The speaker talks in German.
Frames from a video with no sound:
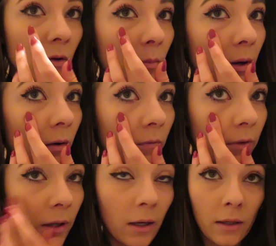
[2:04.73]
nochmal
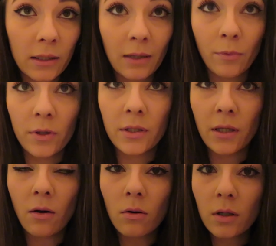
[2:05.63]
auftragen. Ich habe
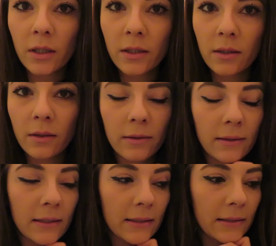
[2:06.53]
heute Augenringe.
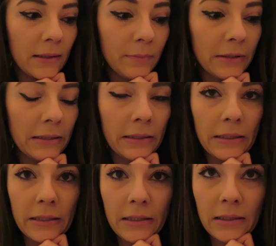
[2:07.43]
Das gibt es
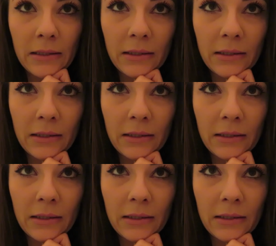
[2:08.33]
nicht.